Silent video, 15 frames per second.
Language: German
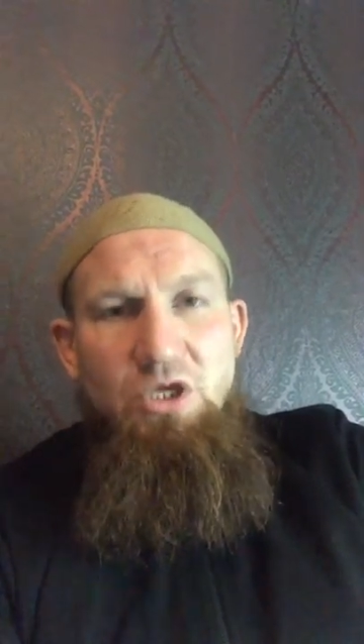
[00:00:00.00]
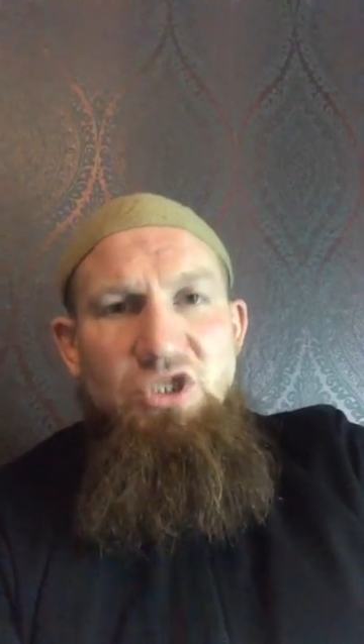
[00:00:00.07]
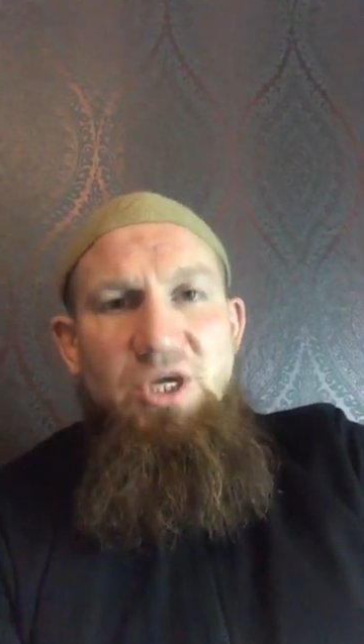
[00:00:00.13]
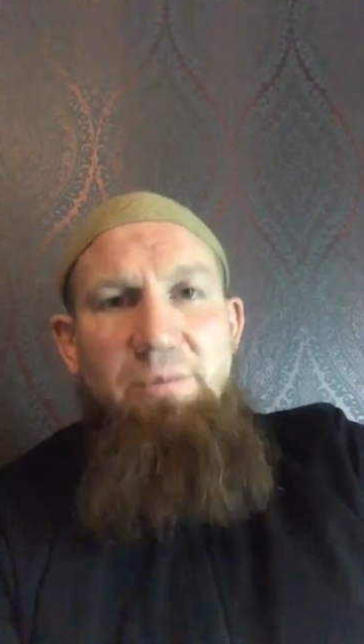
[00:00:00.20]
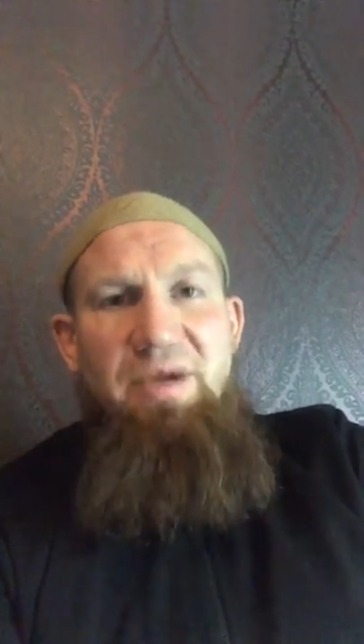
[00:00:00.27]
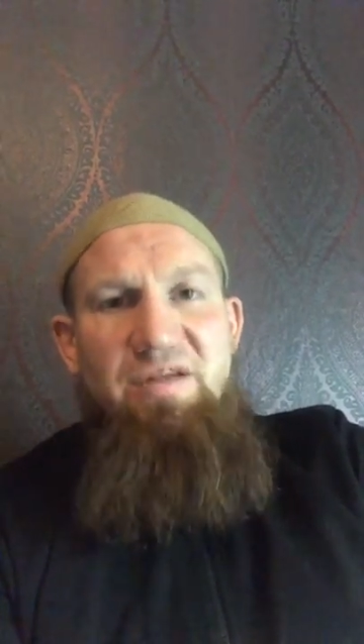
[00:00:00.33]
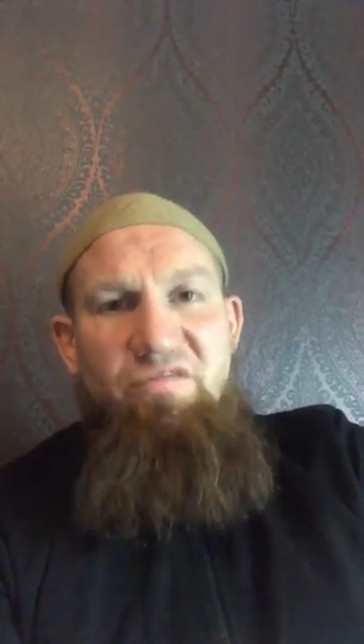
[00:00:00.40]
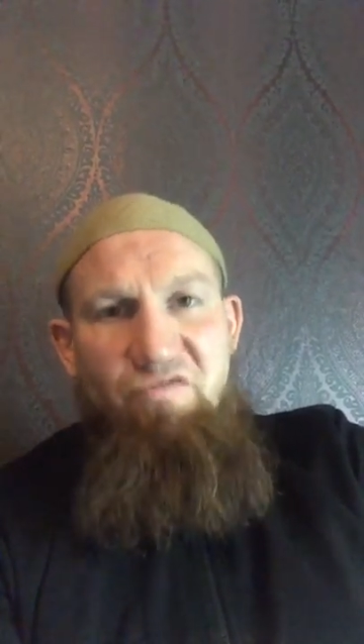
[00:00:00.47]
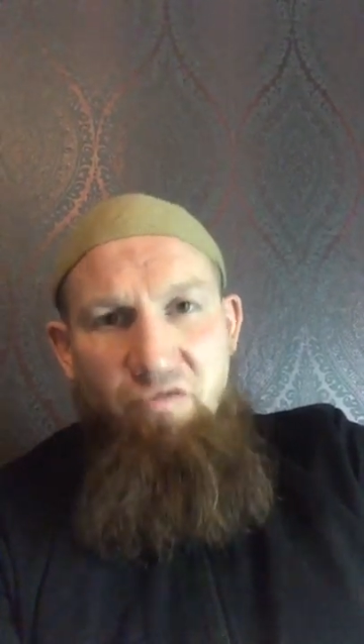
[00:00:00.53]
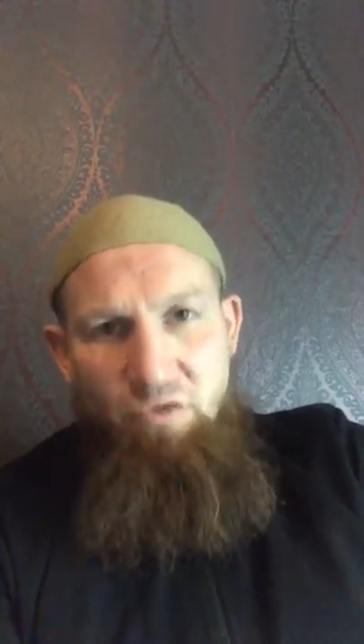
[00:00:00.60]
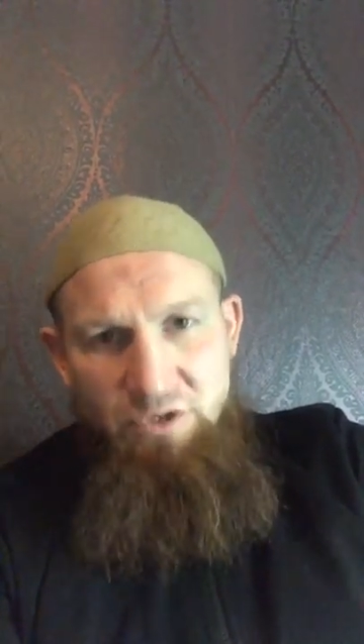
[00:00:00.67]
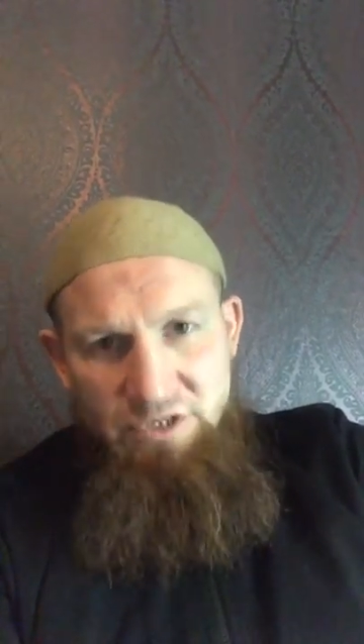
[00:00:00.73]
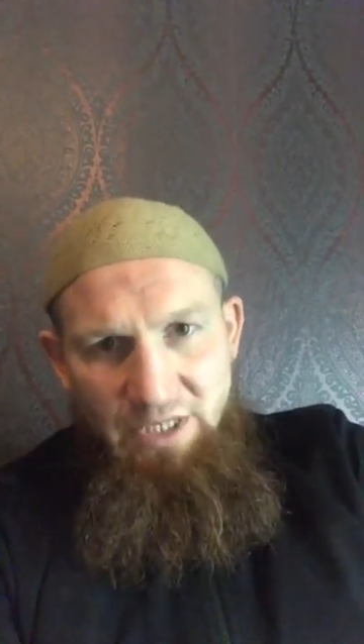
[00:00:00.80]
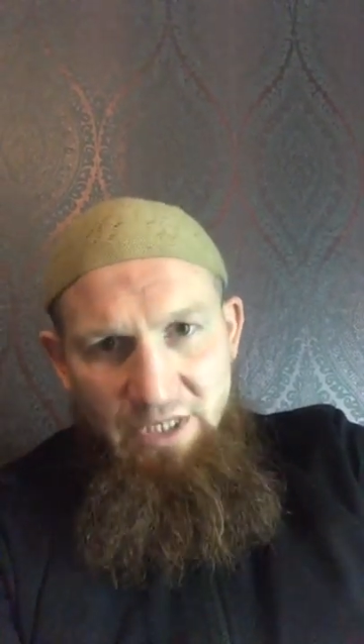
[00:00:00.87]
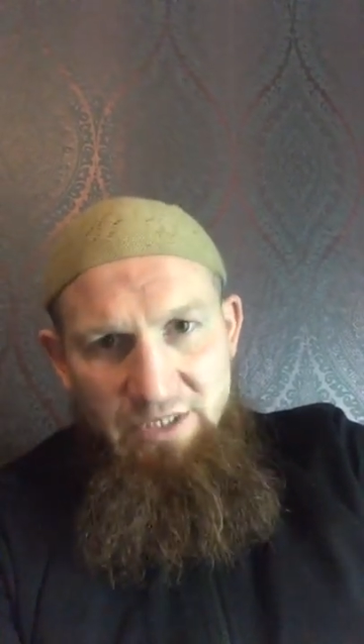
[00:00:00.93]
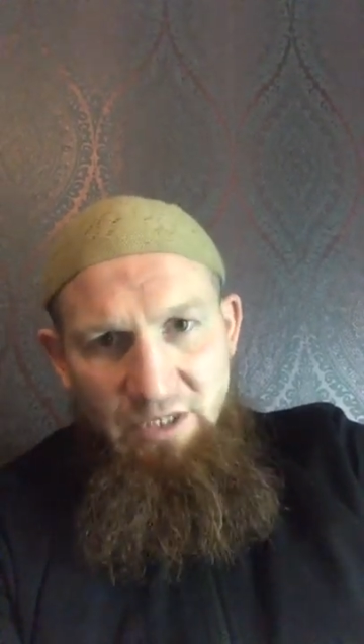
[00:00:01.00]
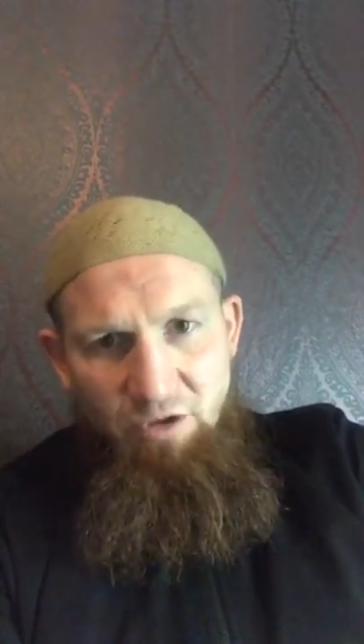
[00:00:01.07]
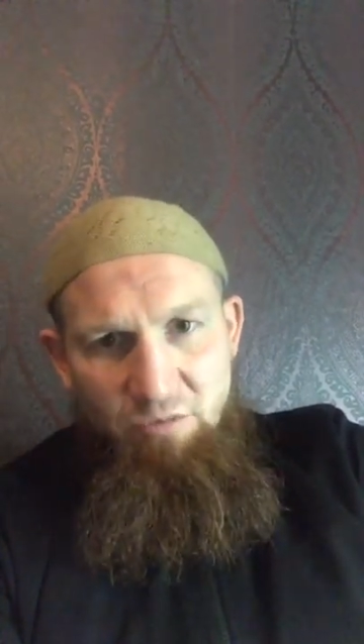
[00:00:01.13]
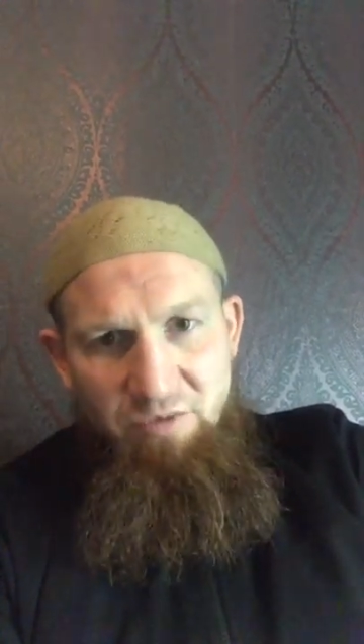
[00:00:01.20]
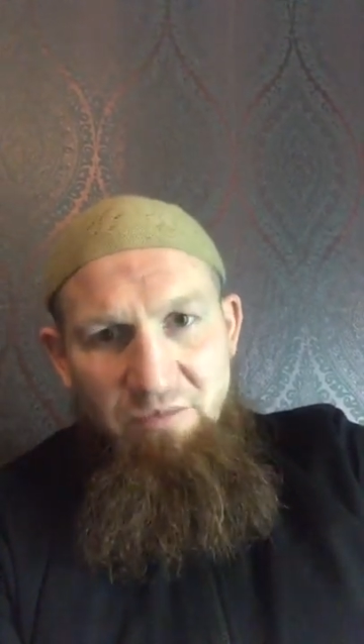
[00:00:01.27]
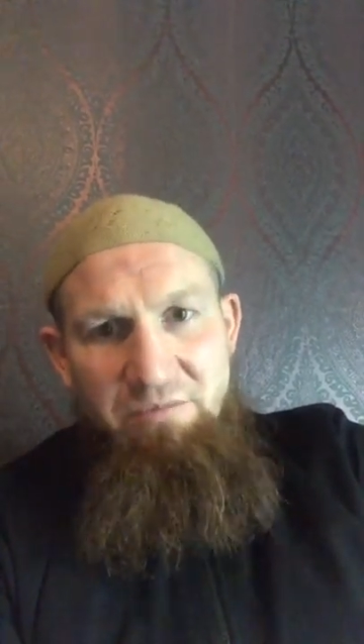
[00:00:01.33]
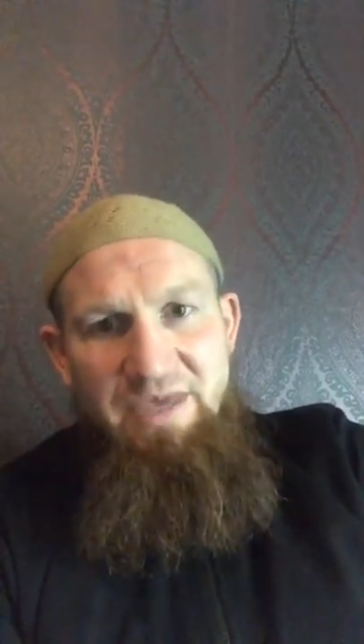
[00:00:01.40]
Ich habe einen Vortrag
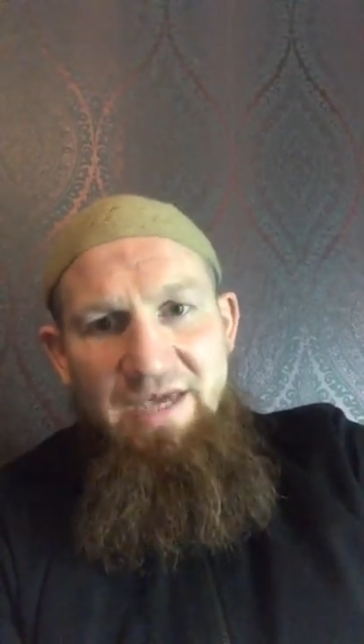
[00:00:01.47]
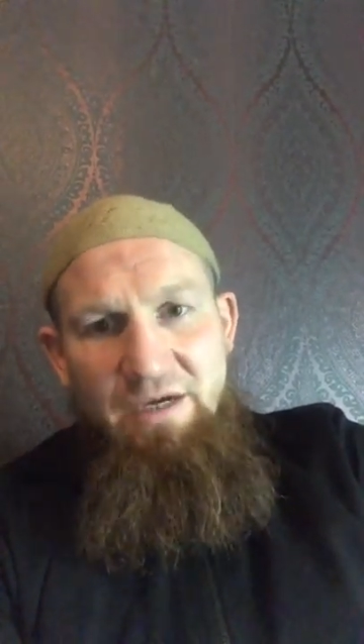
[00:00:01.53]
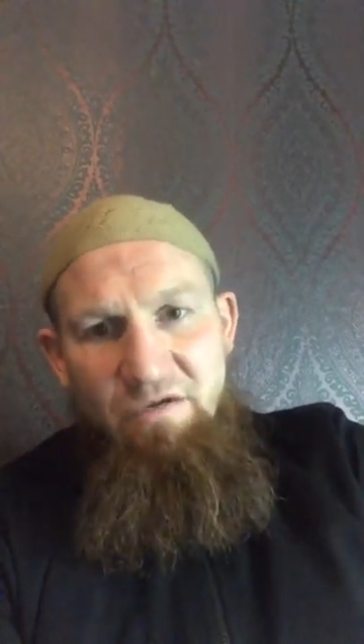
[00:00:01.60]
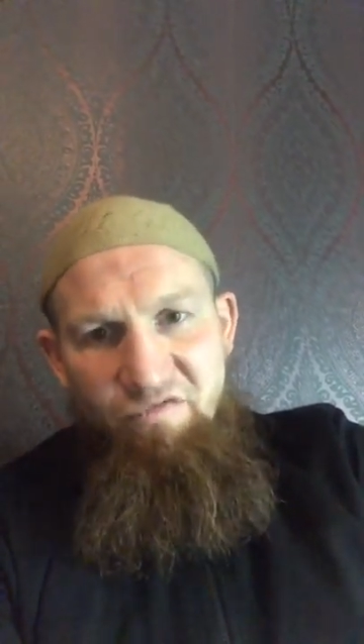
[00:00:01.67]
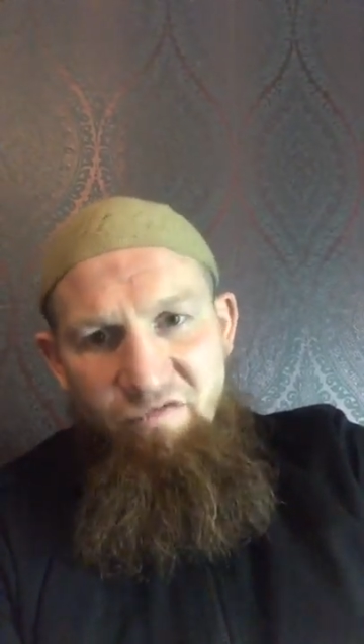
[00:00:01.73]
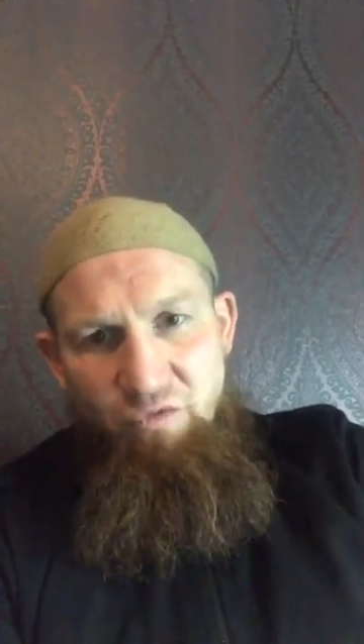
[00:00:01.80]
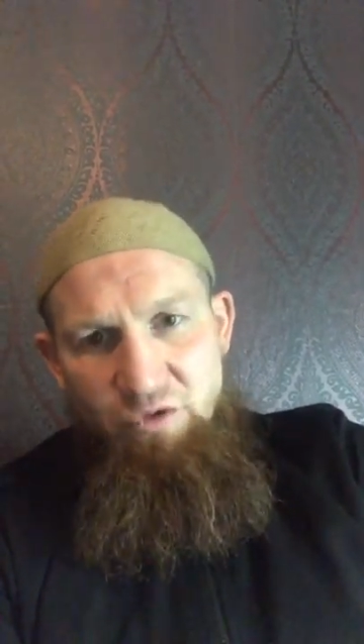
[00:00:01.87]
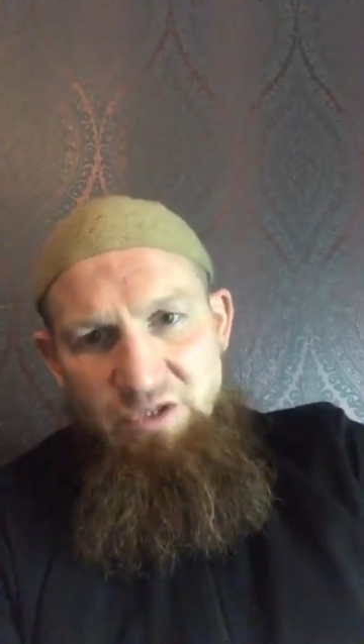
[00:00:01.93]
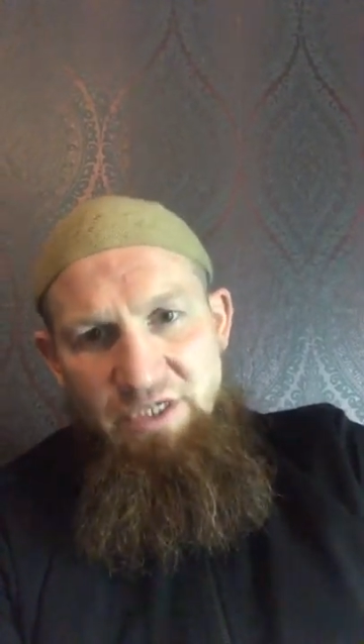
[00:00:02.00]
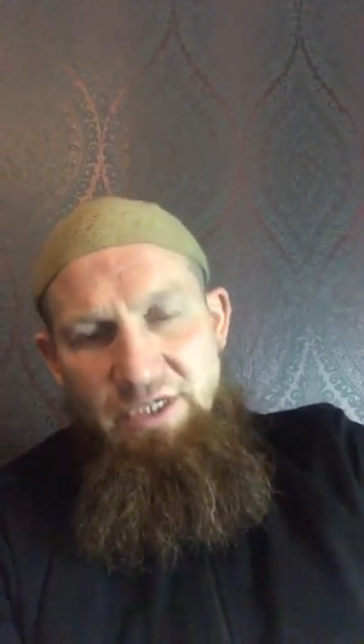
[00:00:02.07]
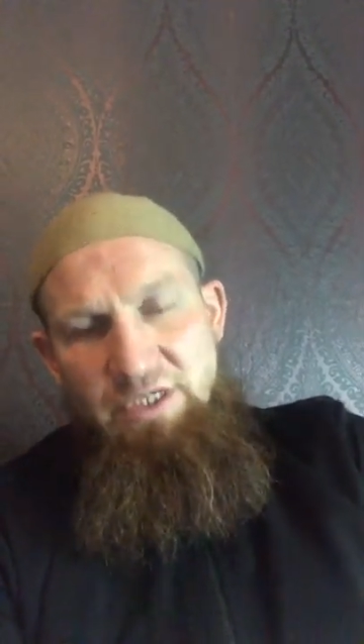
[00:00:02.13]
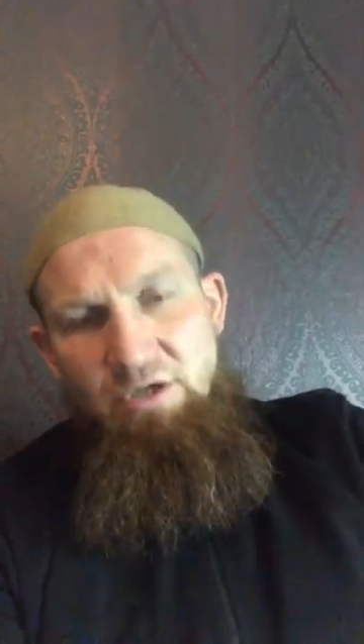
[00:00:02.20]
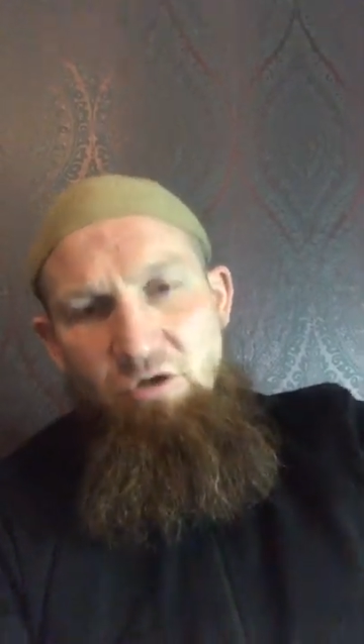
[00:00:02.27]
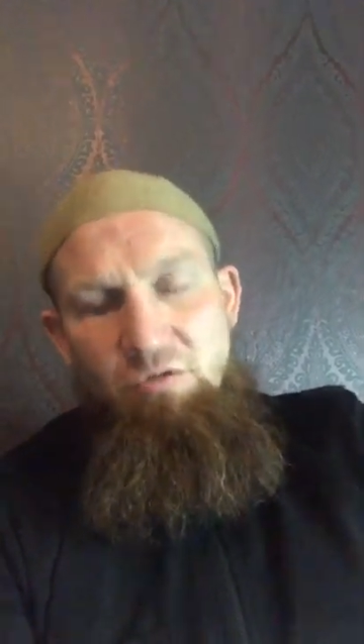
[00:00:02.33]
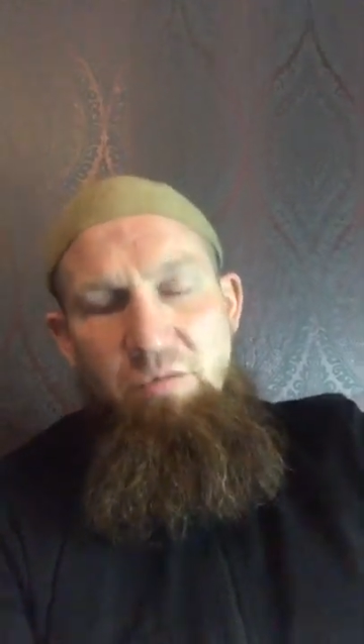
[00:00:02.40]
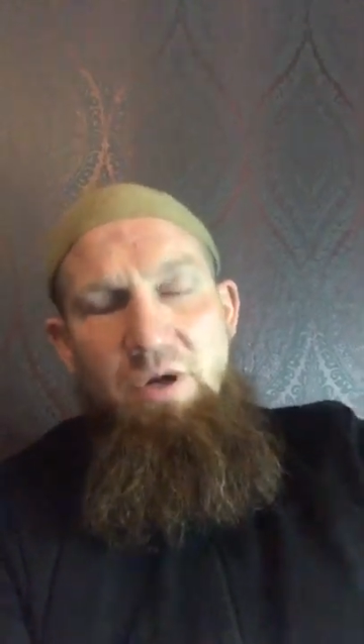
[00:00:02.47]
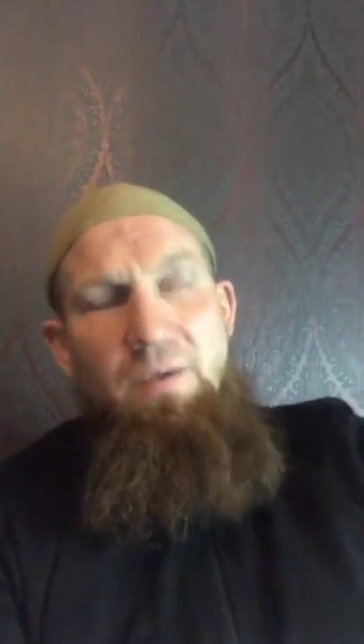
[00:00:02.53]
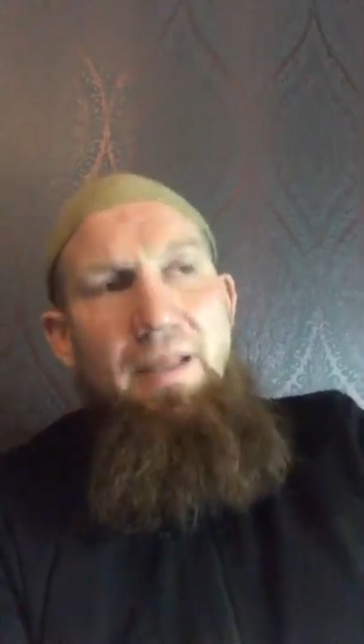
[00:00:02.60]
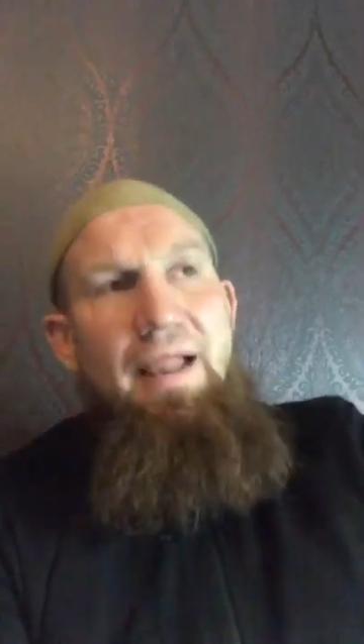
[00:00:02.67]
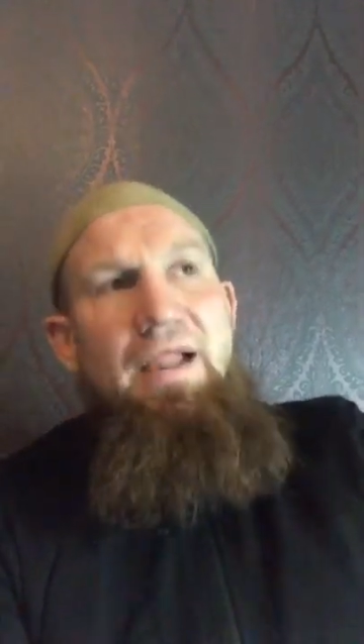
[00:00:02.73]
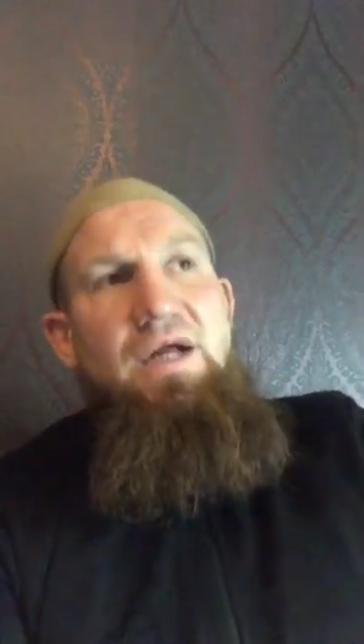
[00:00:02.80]
darüber, mehrere Vorträge darüber.